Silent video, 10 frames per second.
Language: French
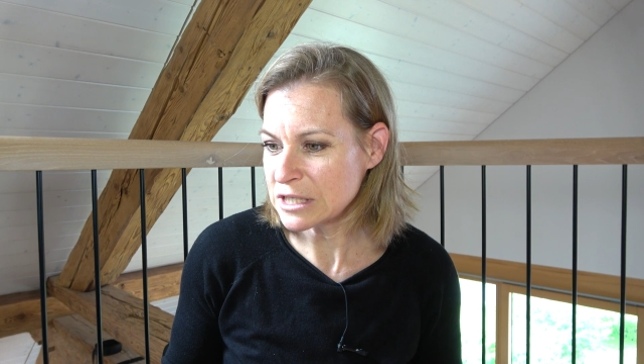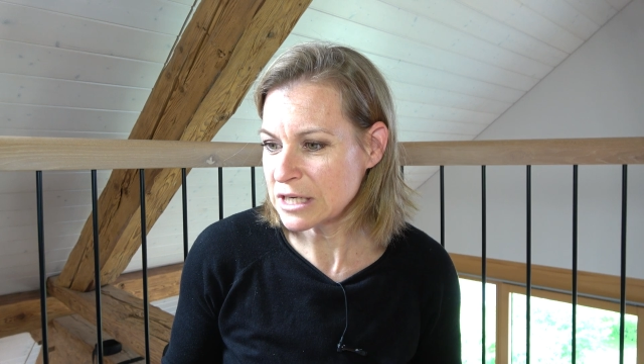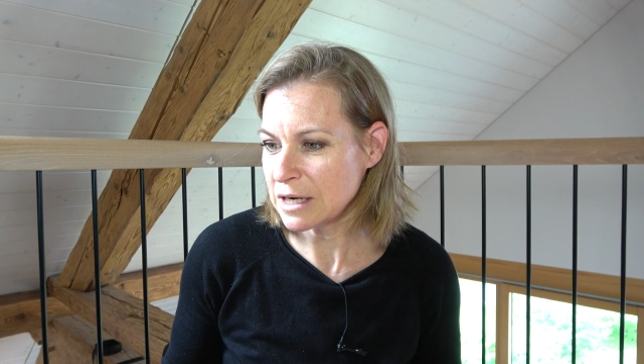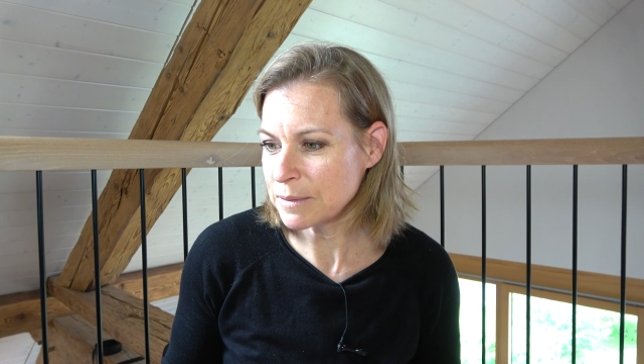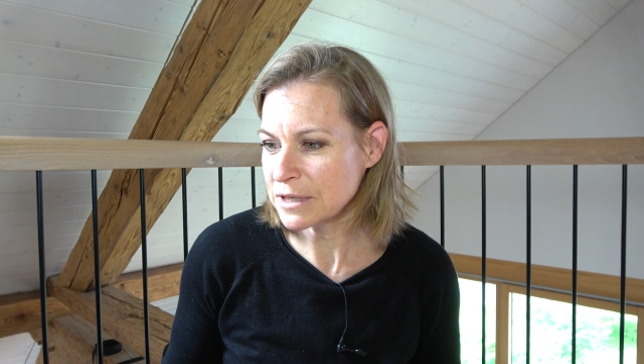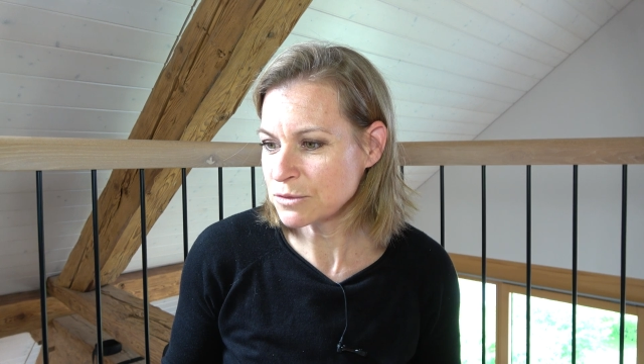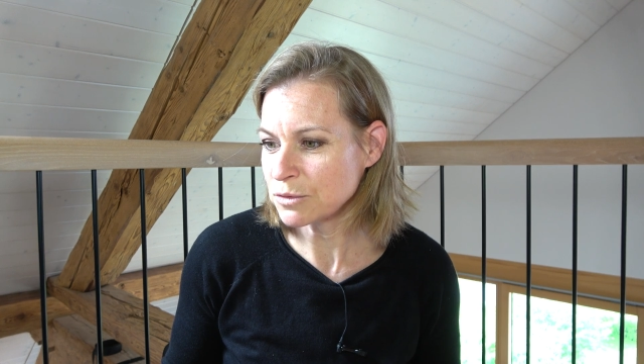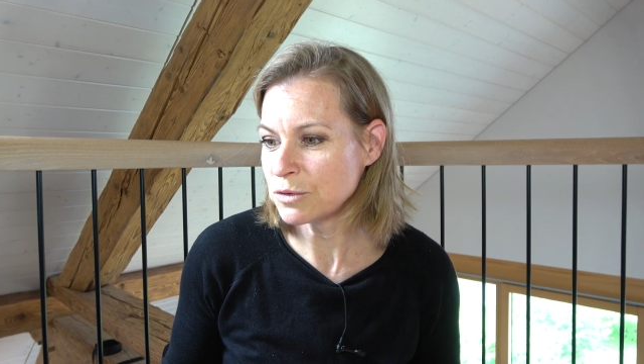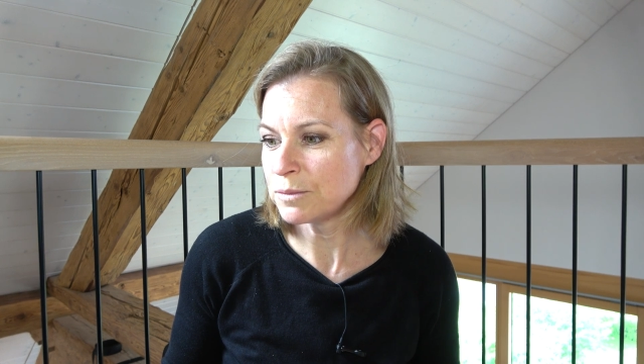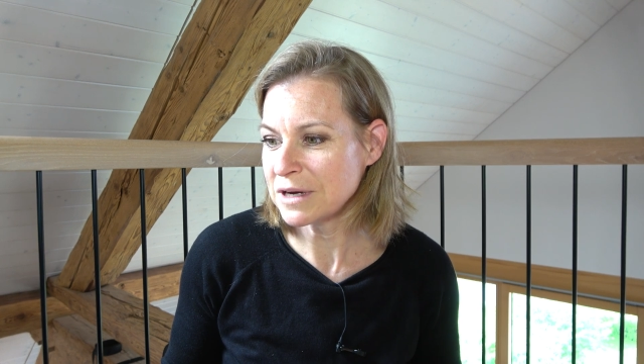j'ai
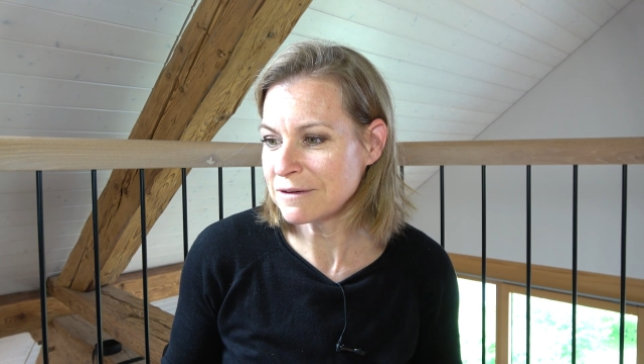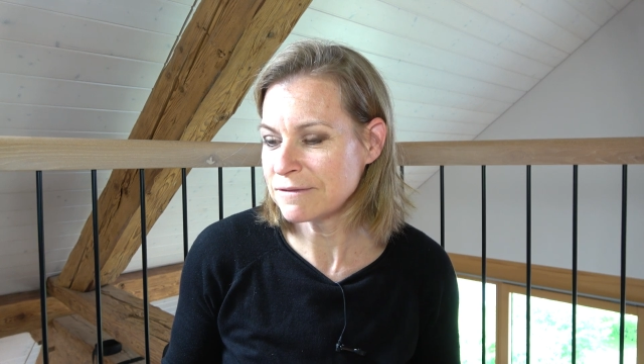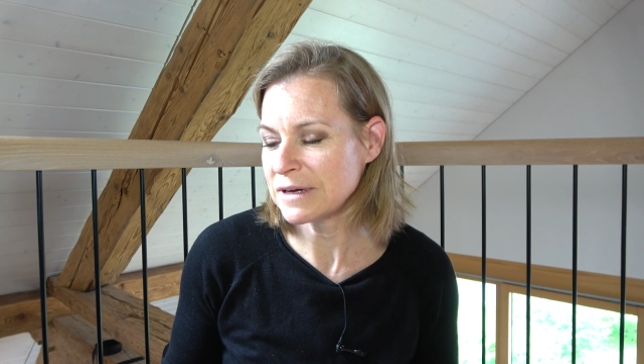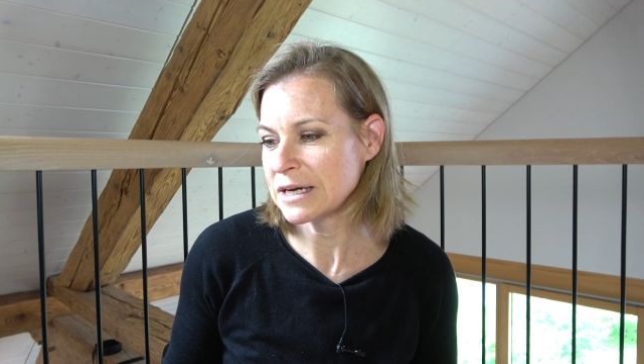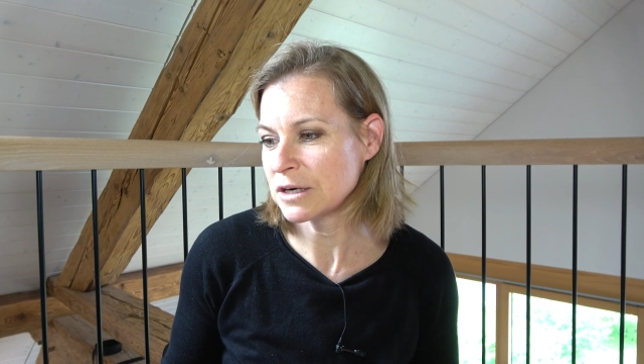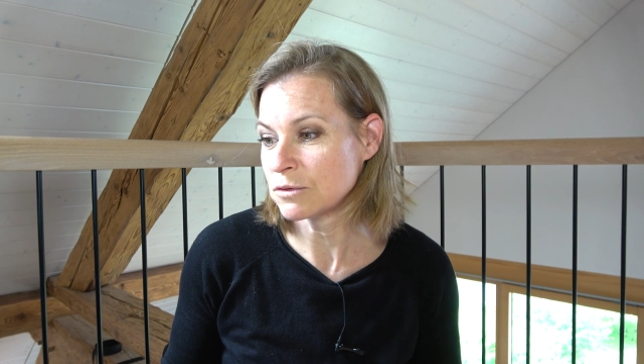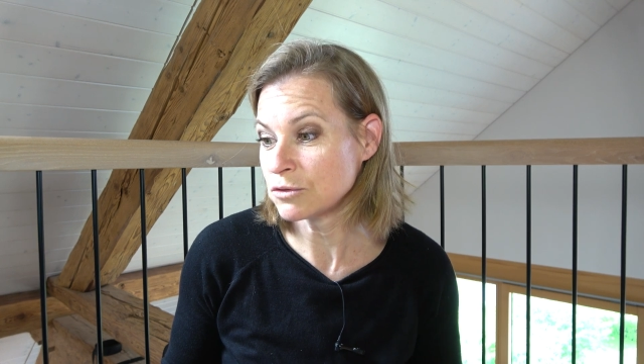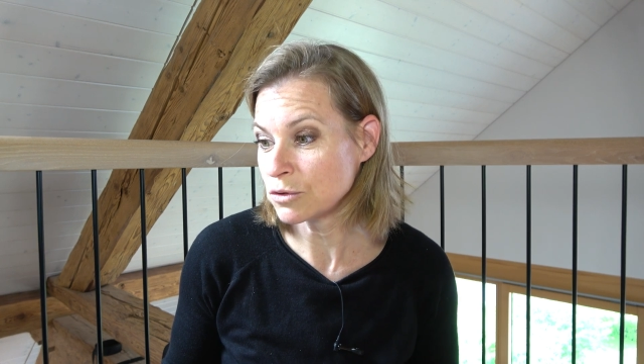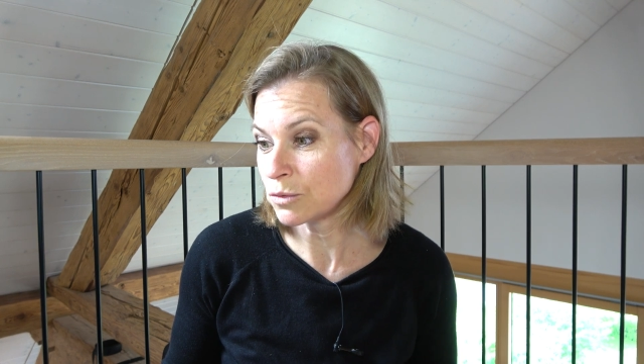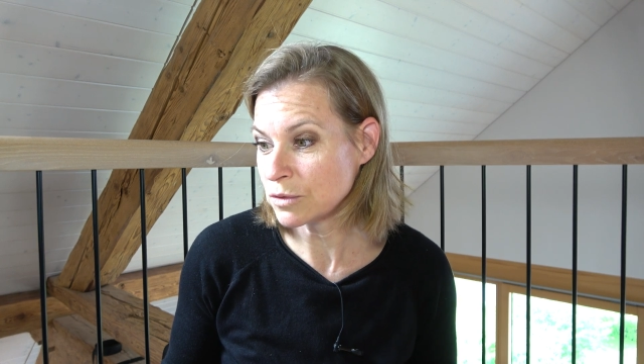l'impression de bien faire
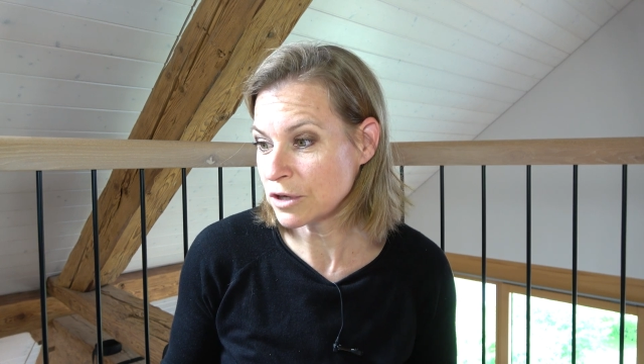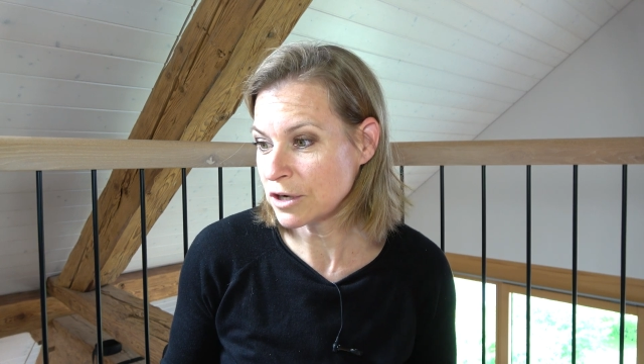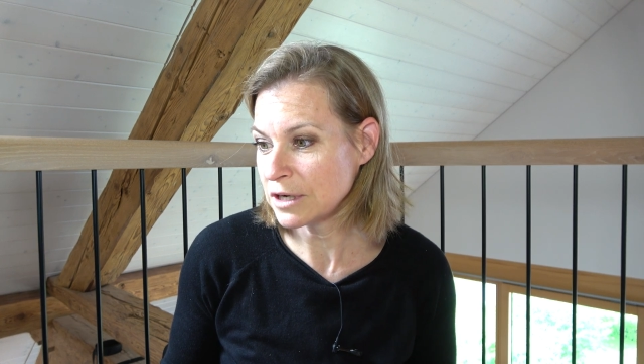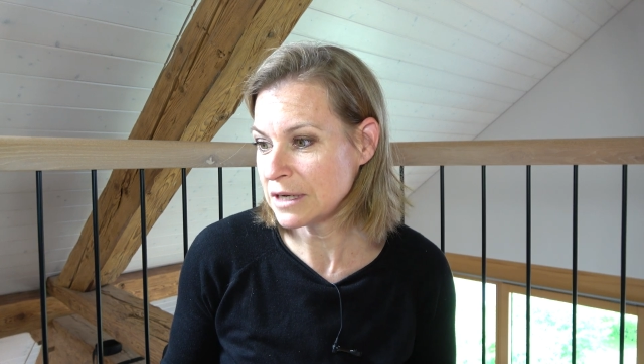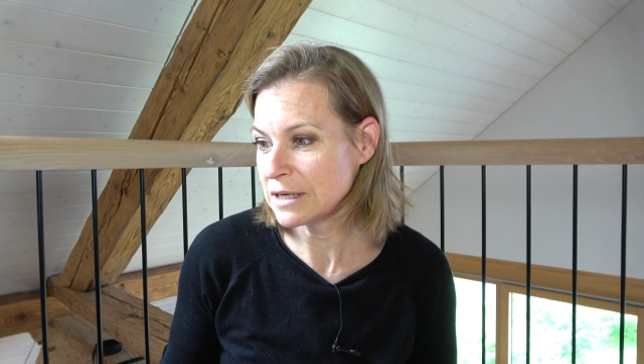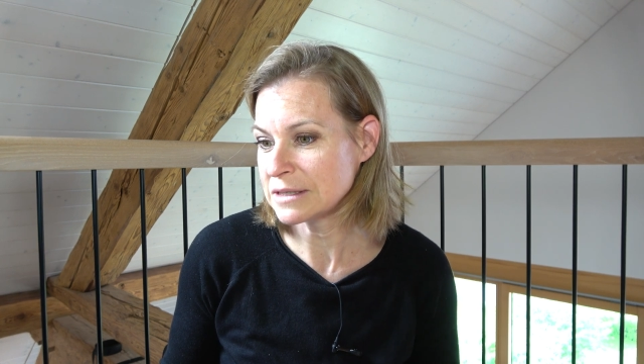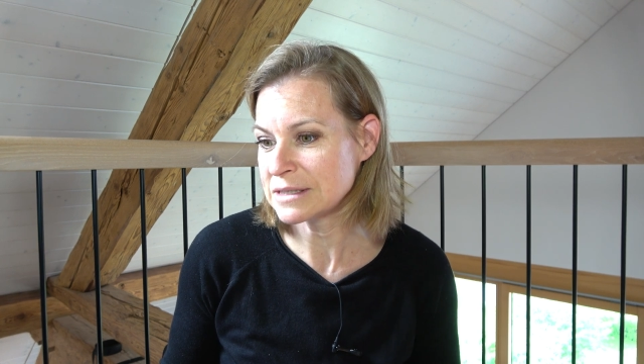quand je contrôle,